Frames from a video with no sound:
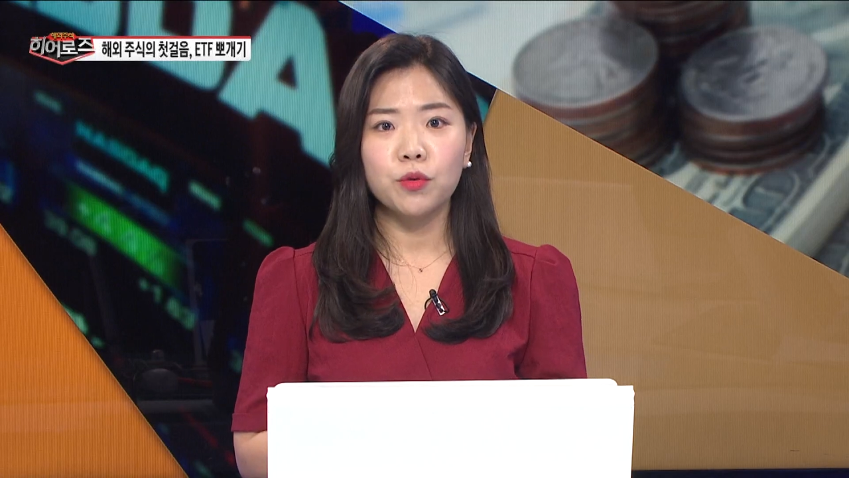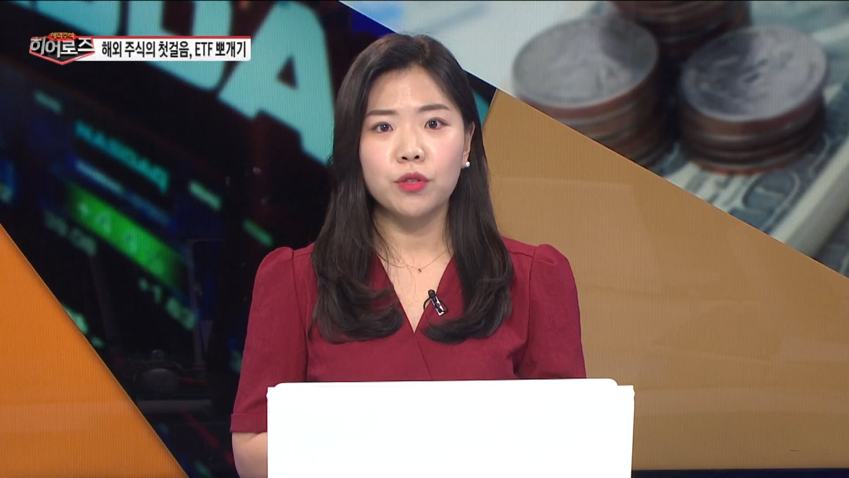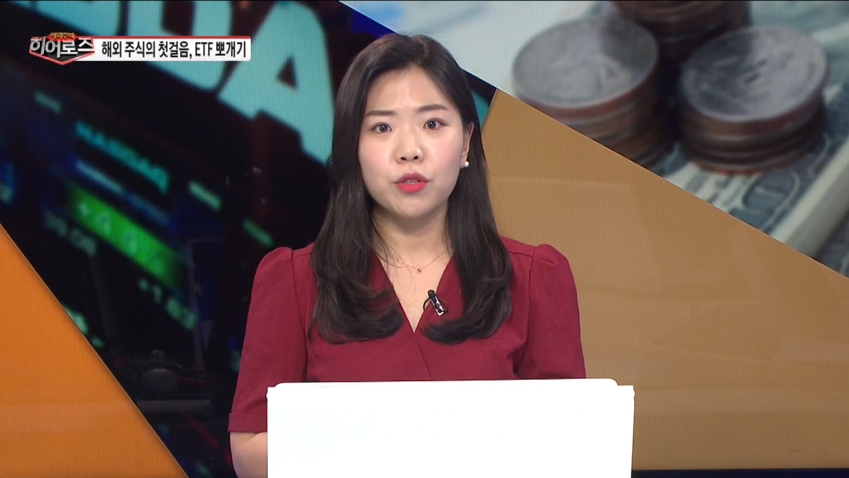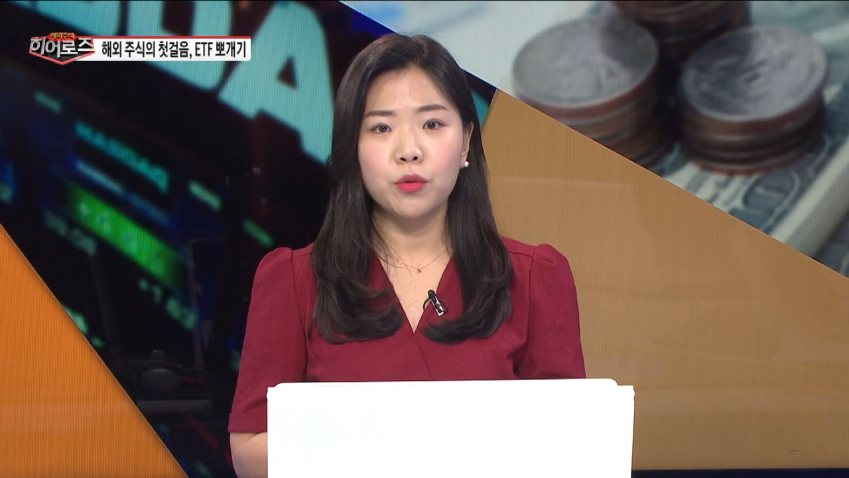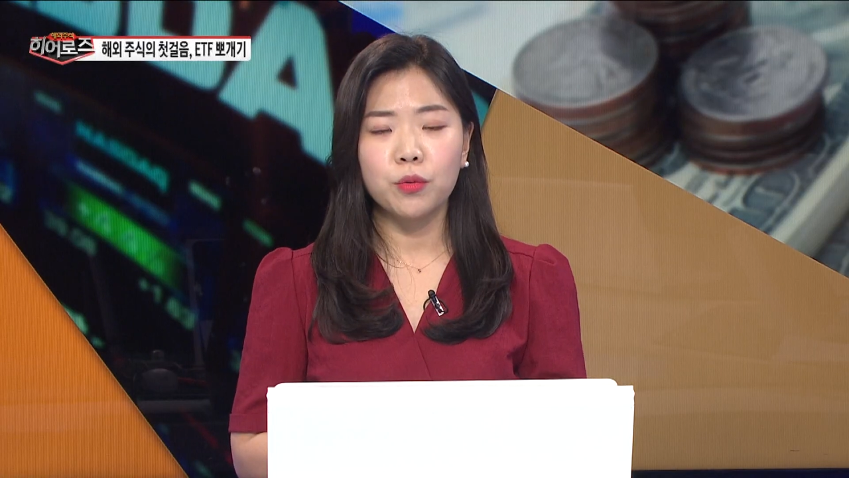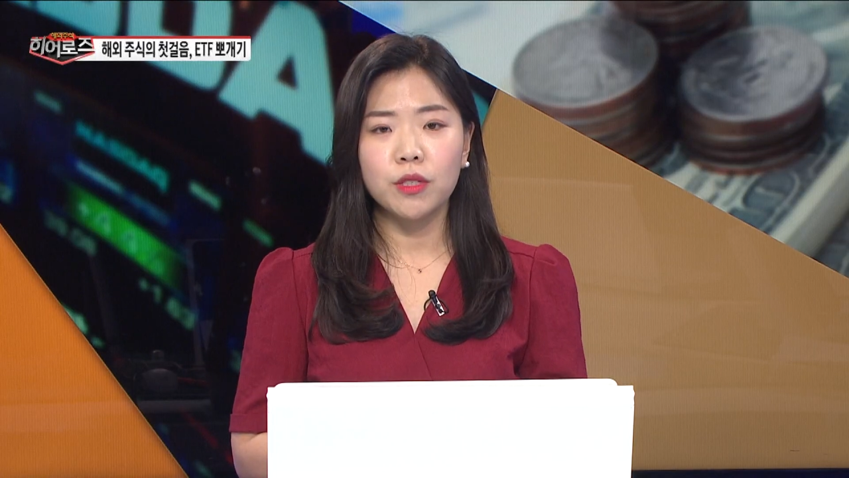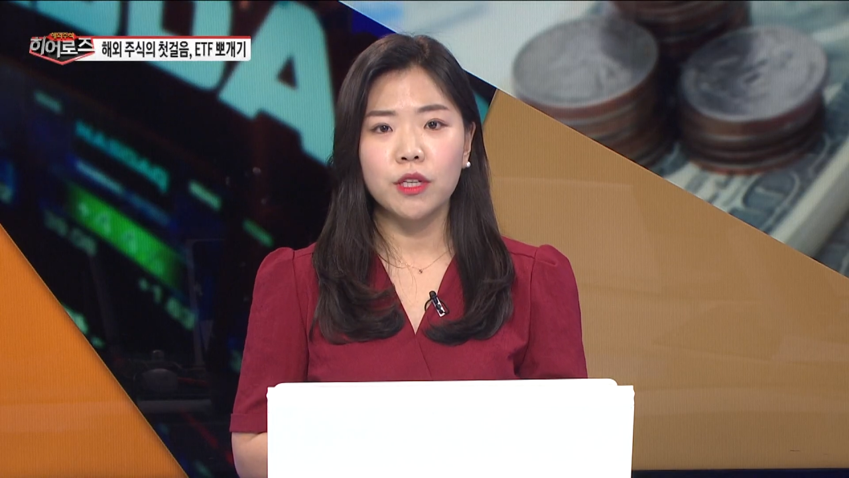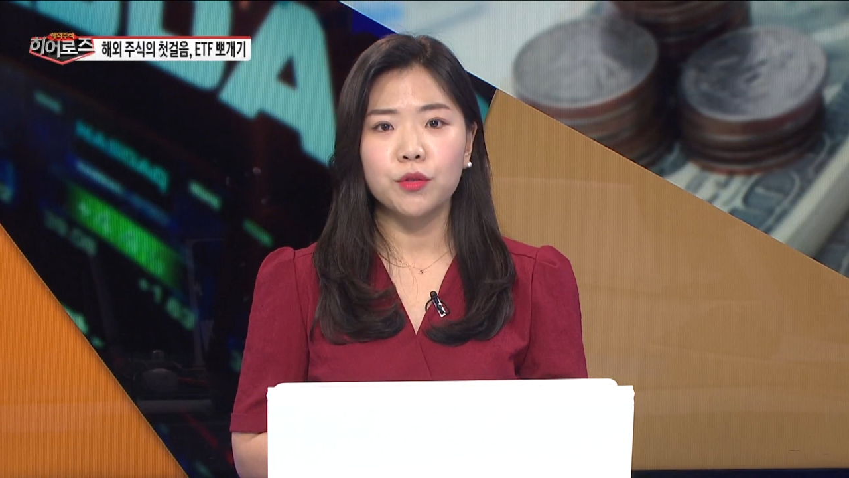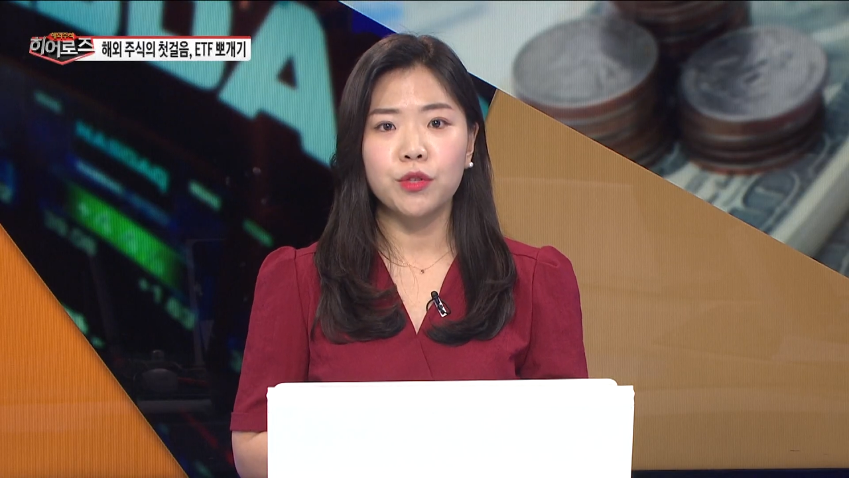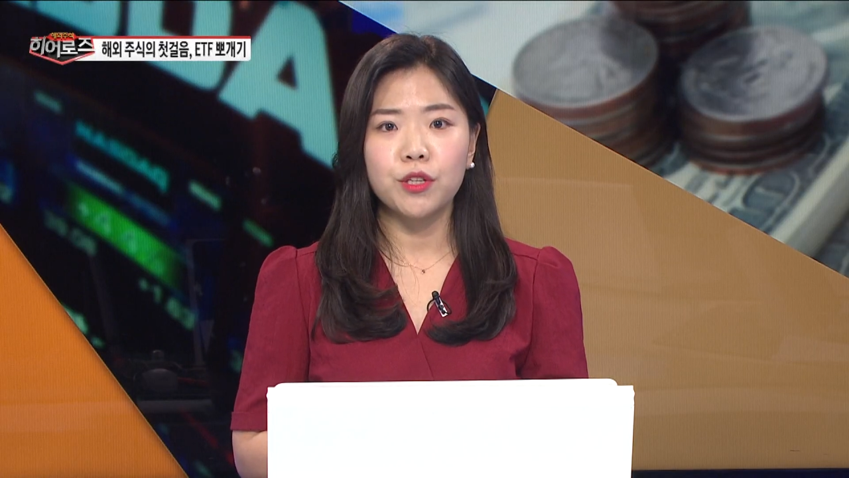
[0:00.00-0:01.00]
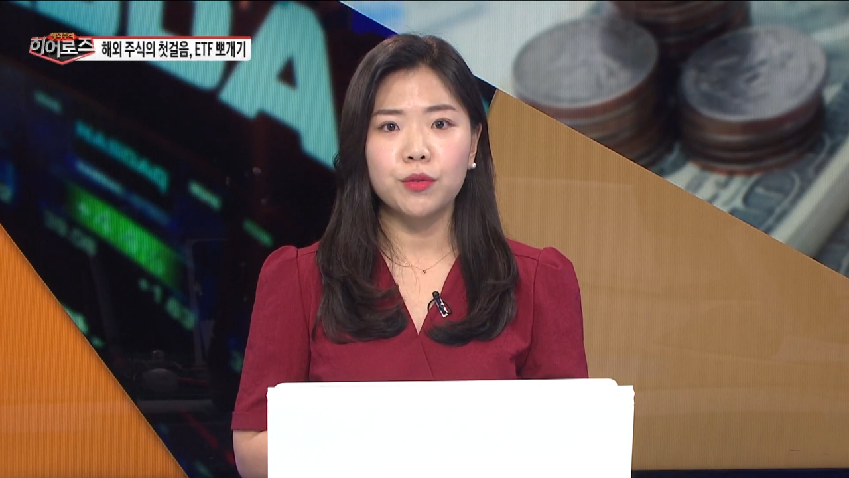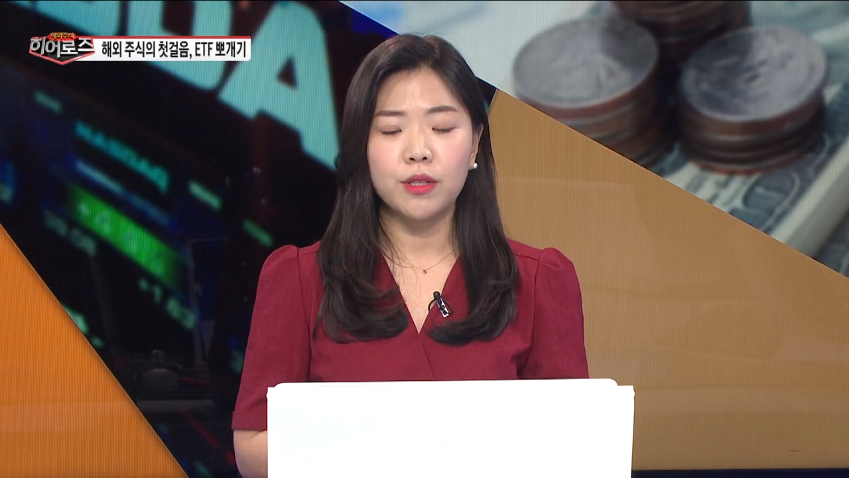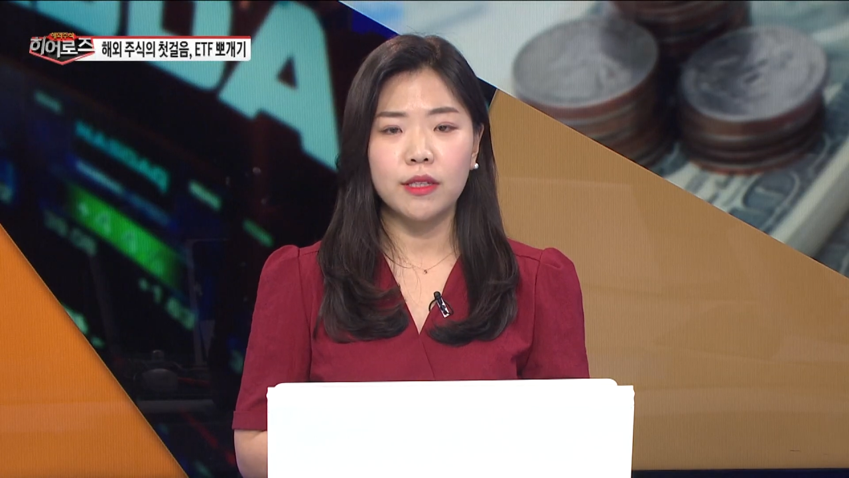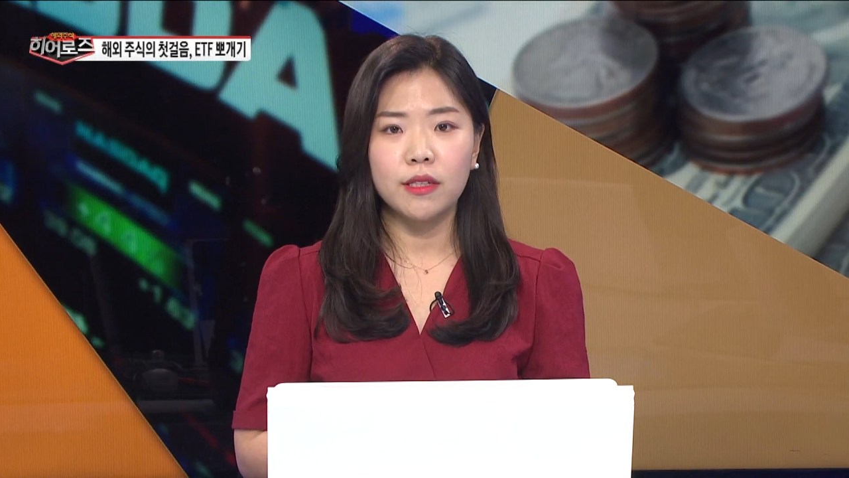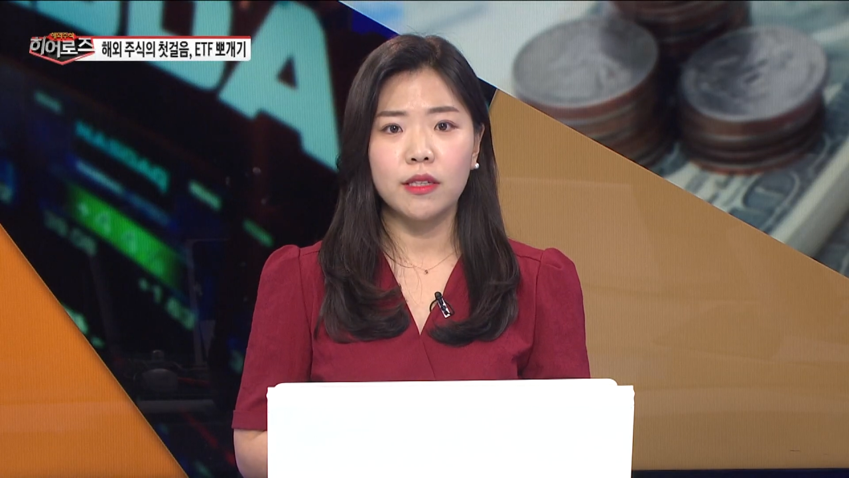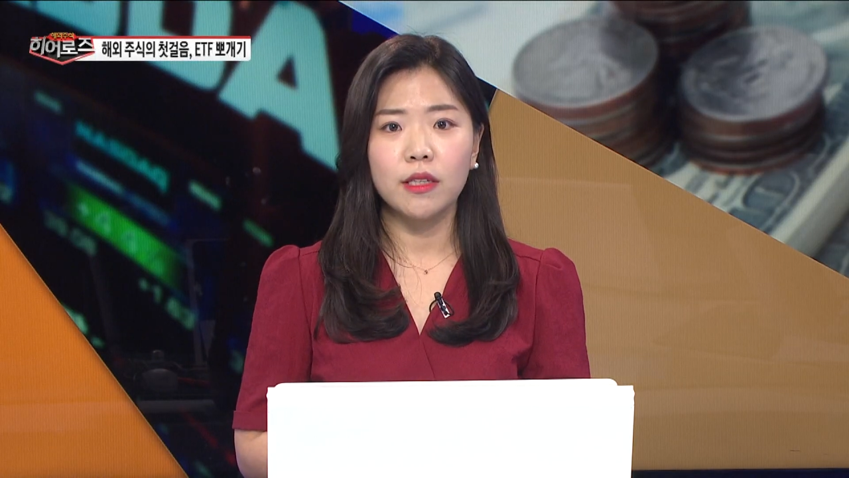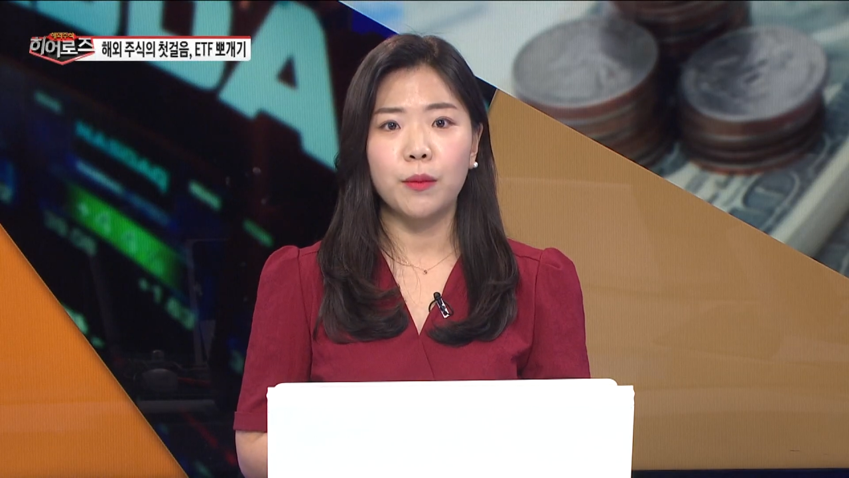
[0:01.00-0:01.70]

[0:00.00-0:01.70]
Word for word: 소득을 동시에 누릴 수 있는